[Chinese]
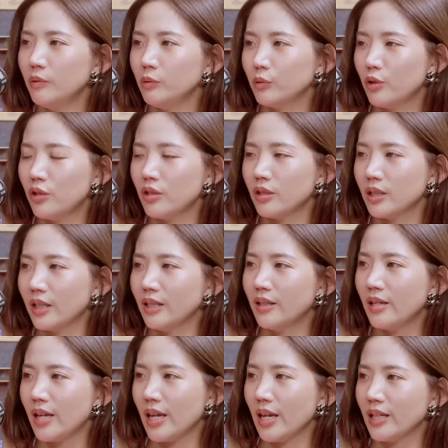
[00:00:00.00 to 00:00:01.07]
木质跟
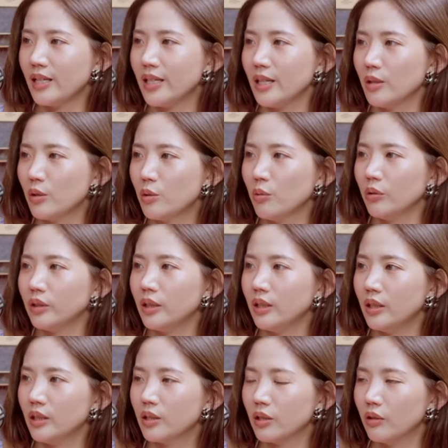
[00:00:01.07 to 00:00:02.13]
铁件做的
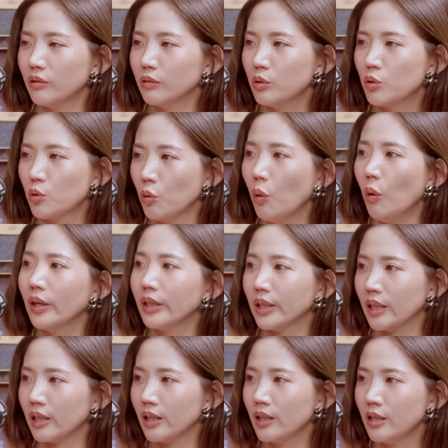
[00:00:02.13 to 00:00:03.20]
那种桌
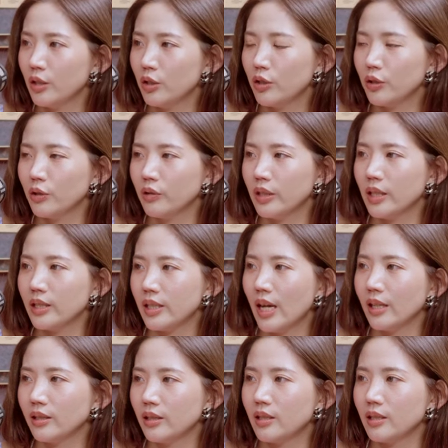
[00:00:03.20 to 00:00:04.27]
椅，就有点
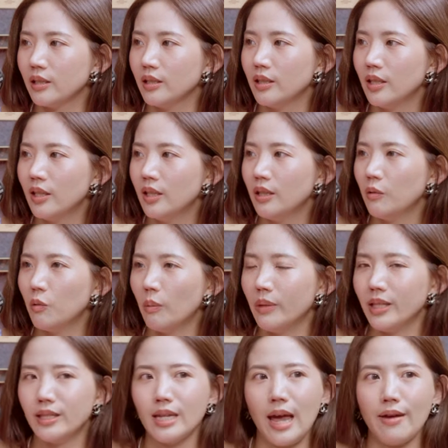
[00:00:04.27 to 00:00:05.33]
像是。我
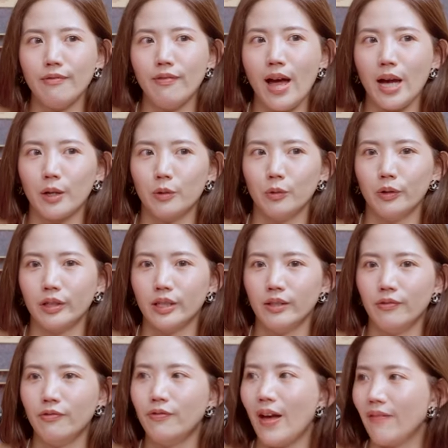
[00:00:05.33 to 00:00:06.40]
们在法国可
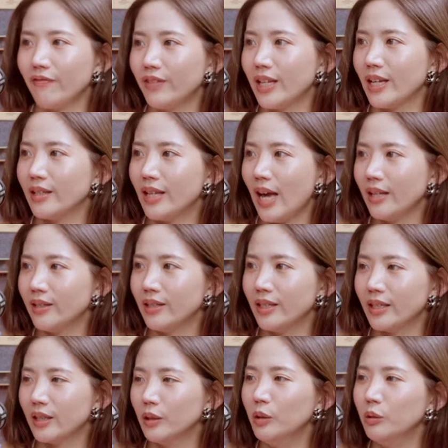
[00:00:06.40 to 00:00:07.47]
能饭店它的
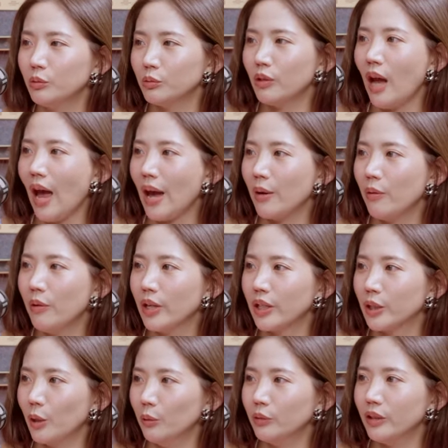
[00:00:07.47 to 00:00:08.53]
那个露台会
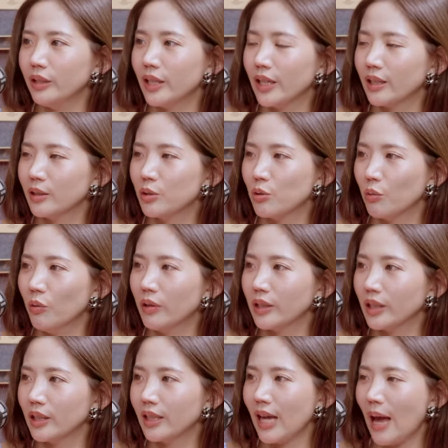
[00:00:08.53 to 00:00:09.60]
有的那个桌
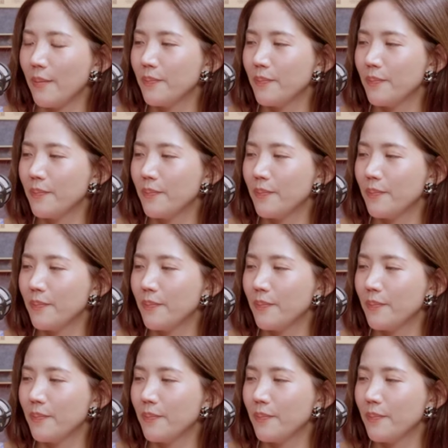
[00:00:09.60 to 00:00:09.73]
椅感，